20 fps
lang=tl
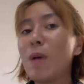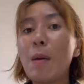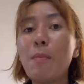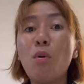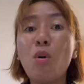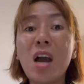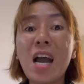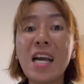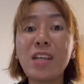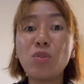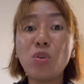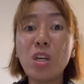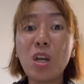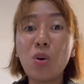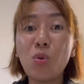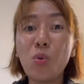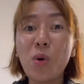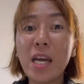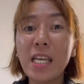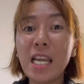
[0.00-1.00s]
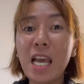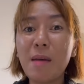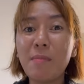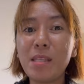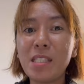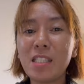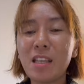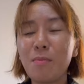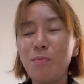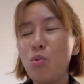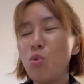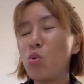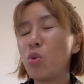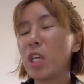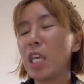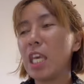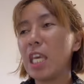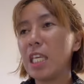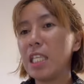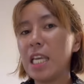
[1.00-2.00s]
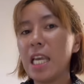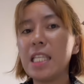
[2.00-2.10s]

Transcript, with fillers: avocado nakuha namin sa bukid,